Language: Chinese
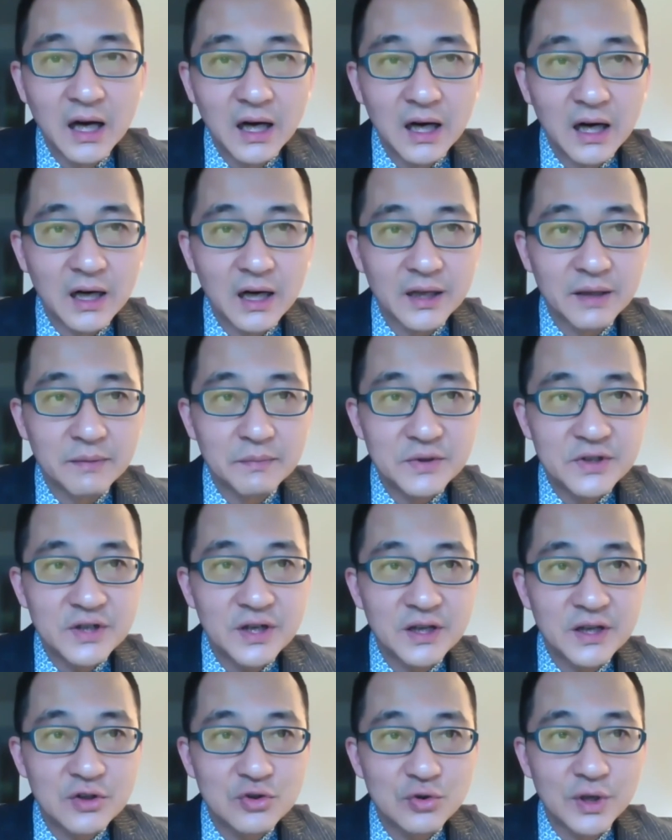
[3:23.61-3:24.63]
啊，那么这
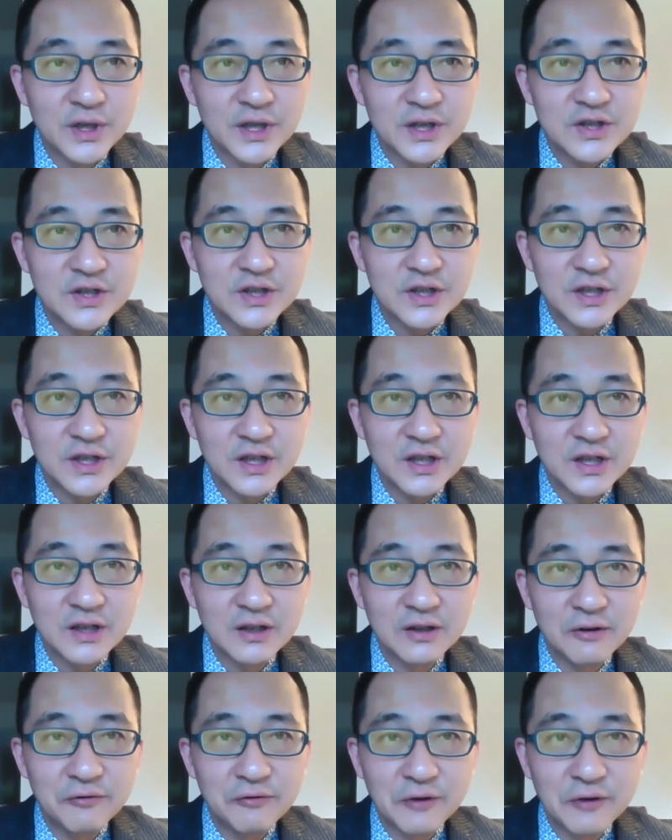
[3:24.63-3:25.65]
一说呢，是一
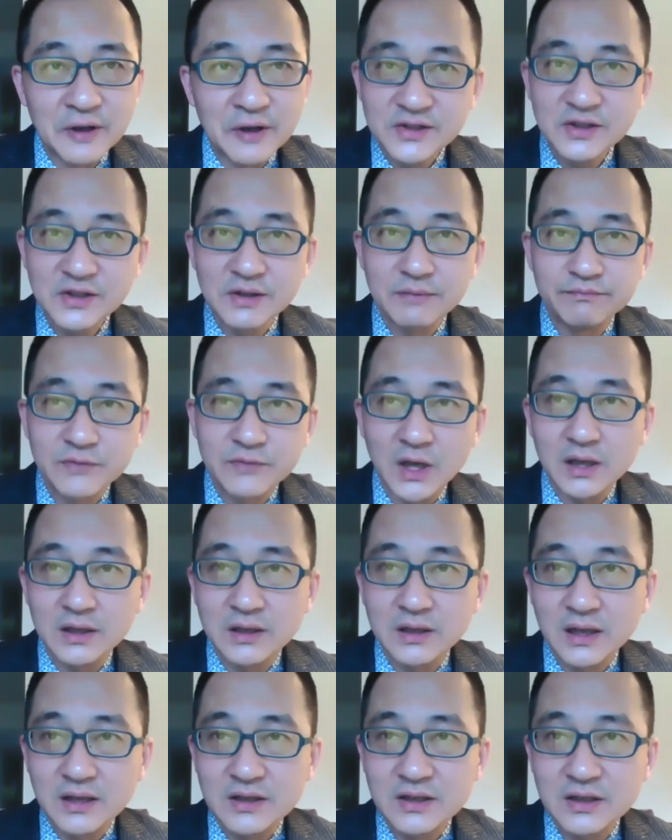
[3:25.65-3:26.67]
个讽刺啊，
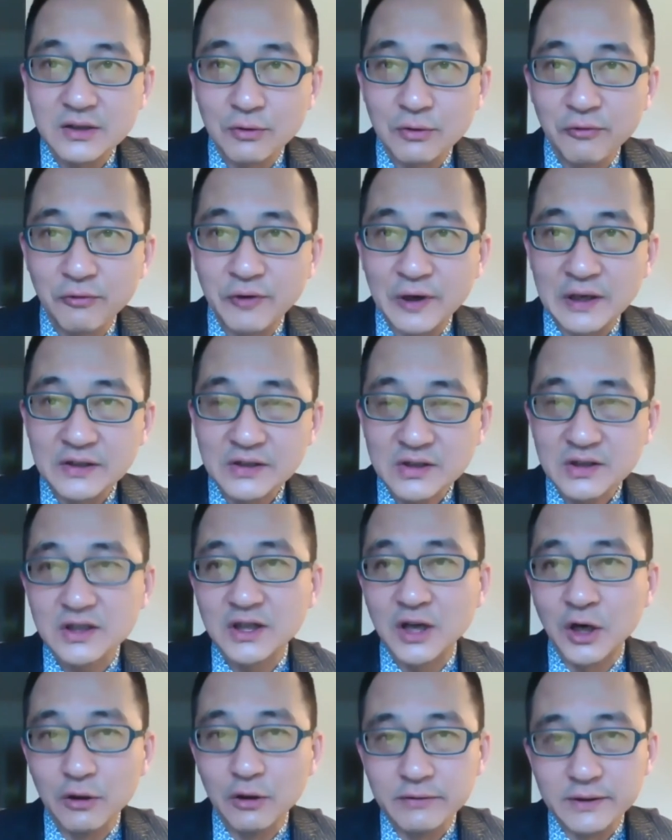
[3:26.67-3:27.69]
它是一种讽刺的
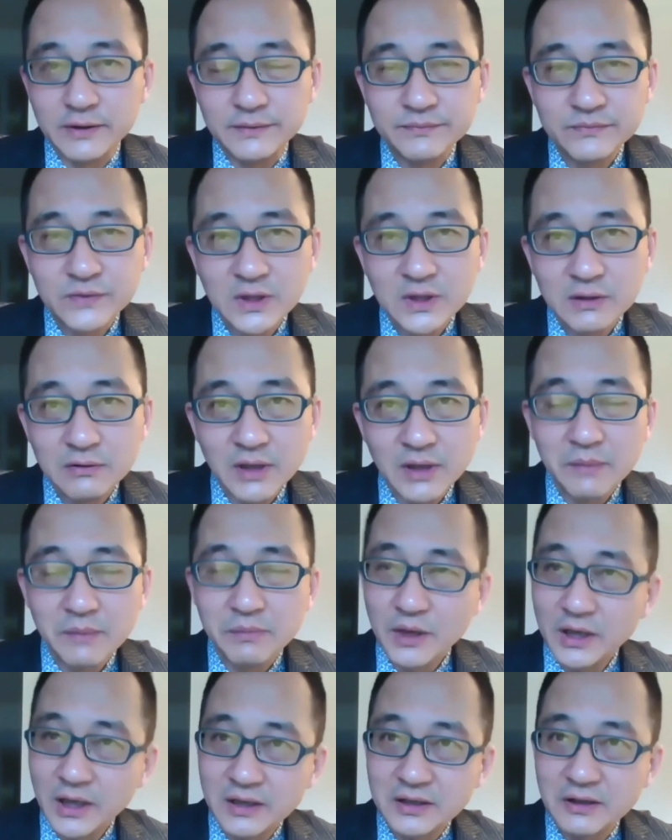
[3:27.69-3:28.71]
口吻，我也不
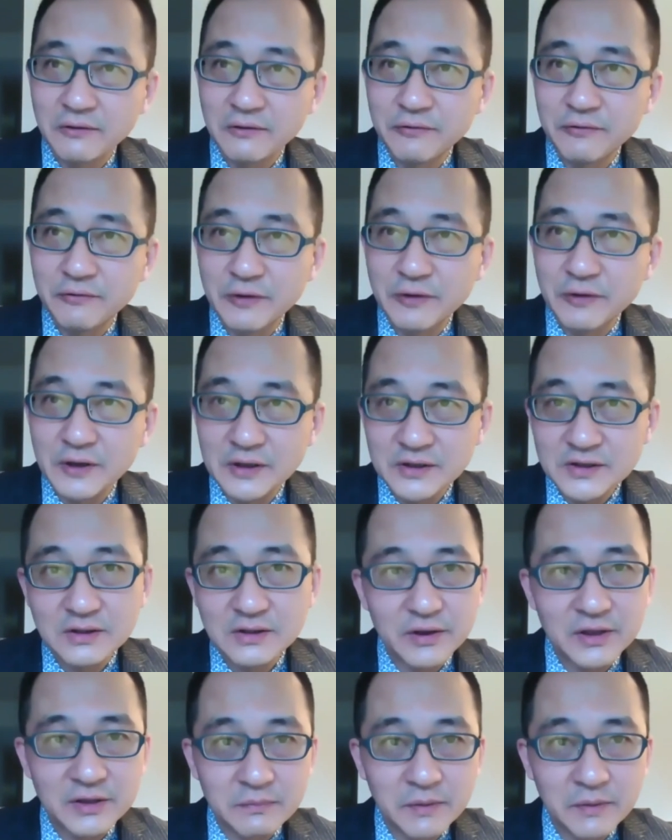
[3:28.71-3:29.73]
知道他这个讽刺
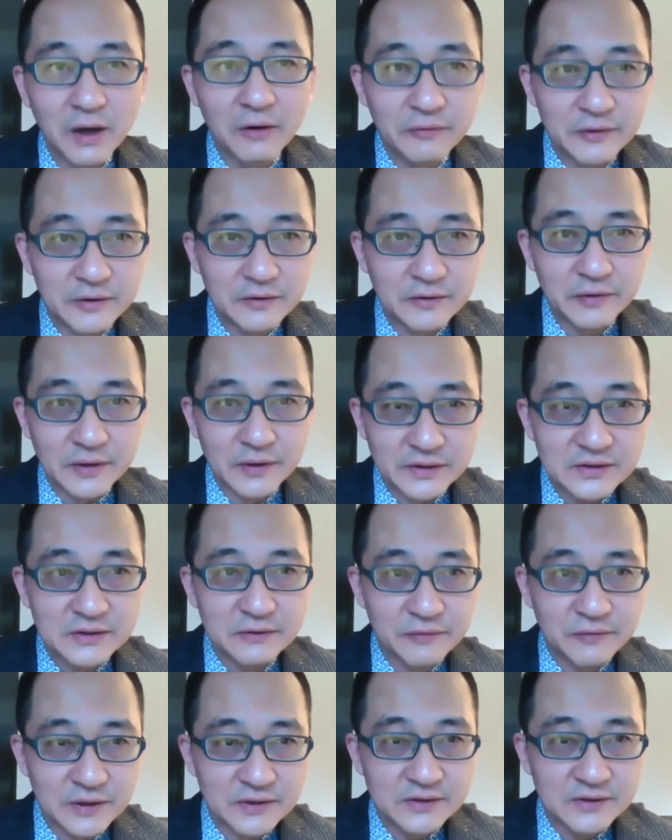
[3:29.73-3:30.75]
为什么要讽讽刺
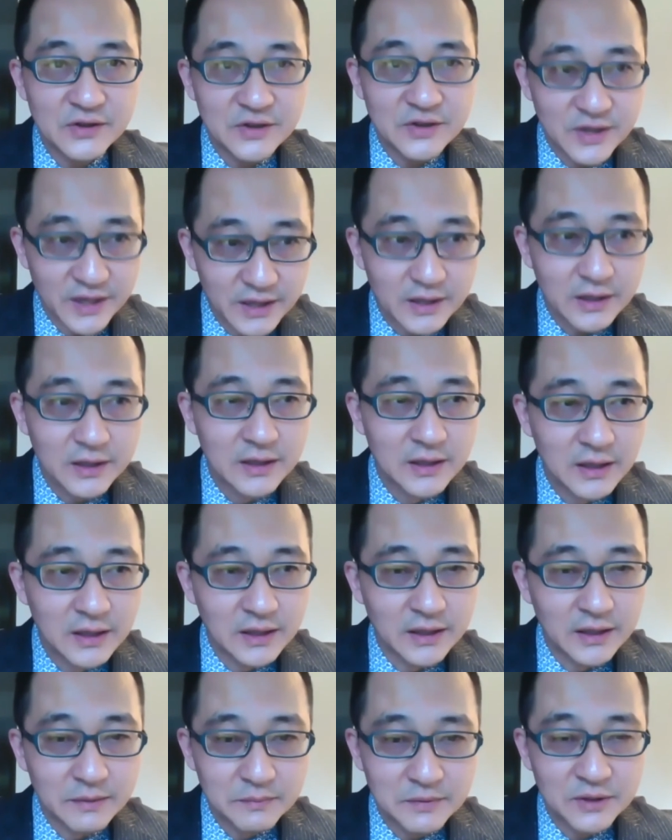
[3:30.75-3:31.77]
讽刺谁
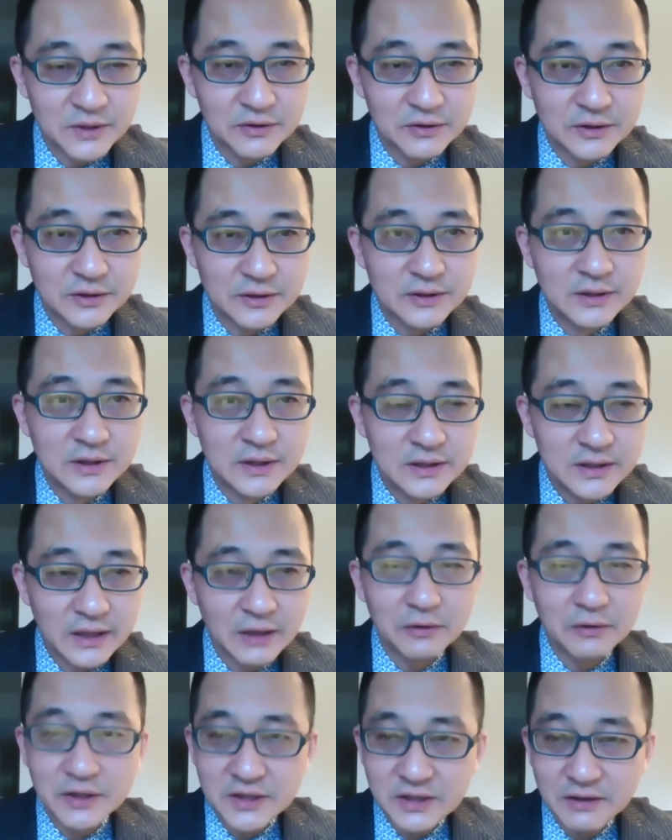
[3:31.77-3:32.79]
啊？那么这就待
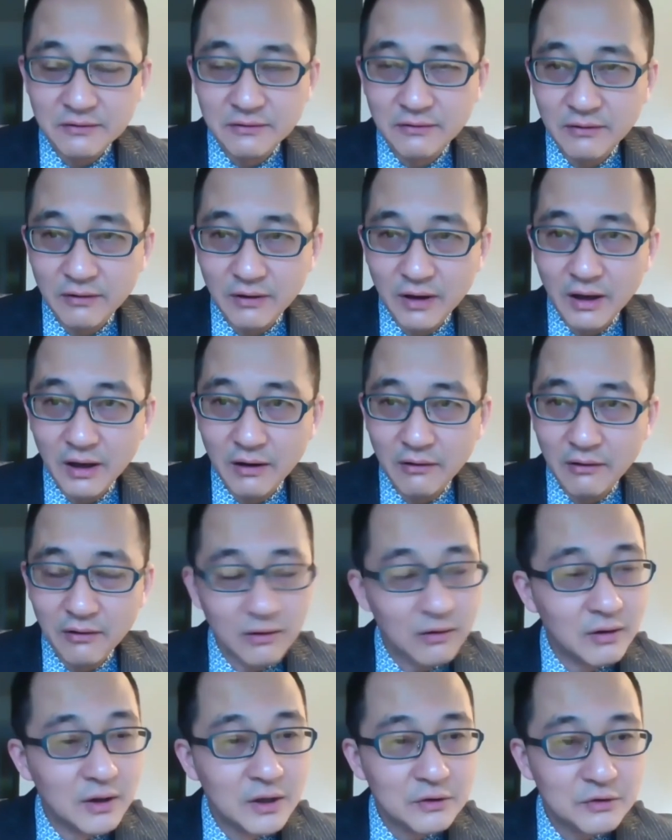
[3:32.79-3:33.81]
会儿就请啊
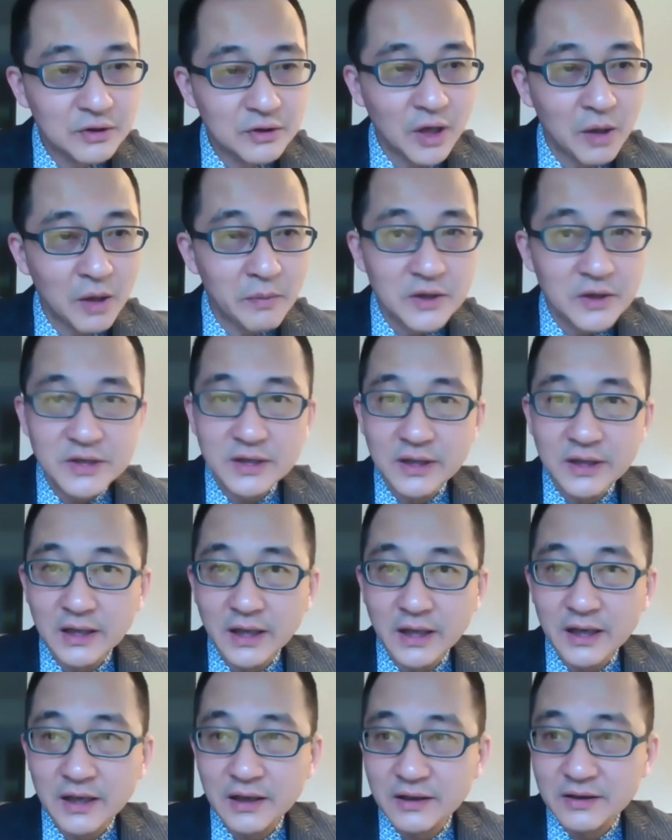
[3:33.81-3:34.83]
君涛博士呢
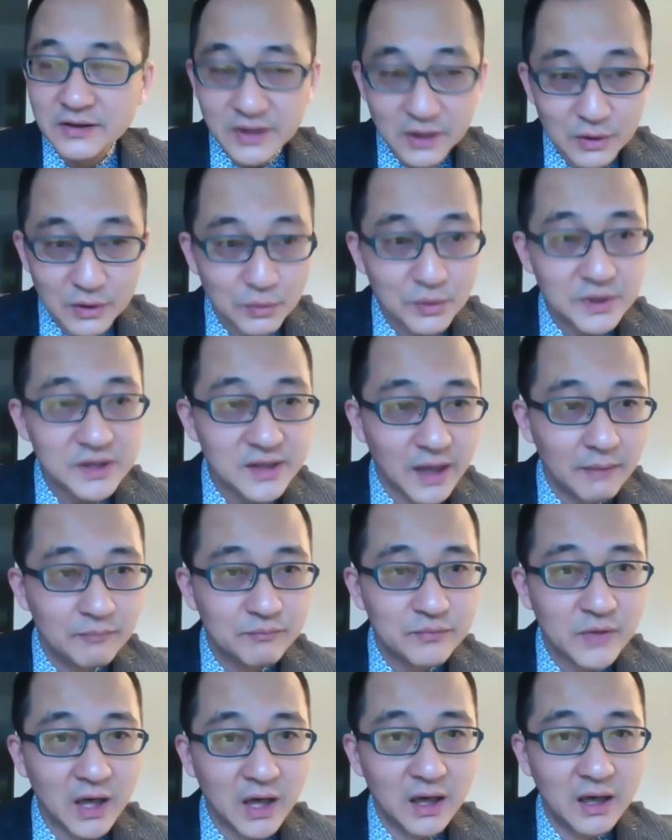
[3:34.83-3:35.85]
来解读一下
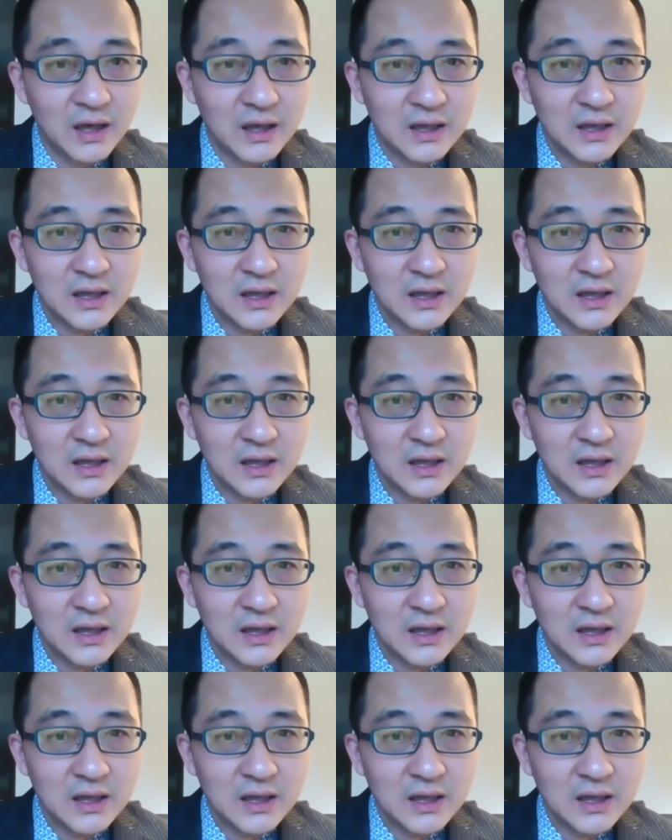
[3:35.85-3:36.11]
啊。